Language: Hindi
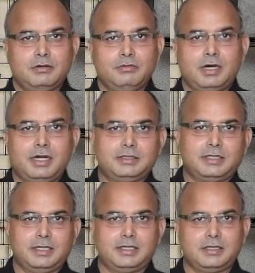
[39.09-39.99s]
वो हर
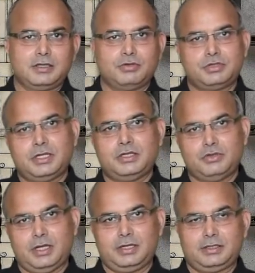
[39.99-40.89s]
तरीके की खुशियाँ
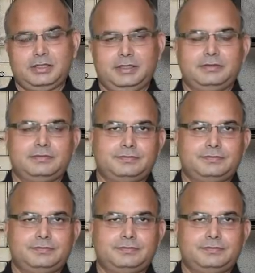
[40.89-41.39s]
इंजॉय करते हैं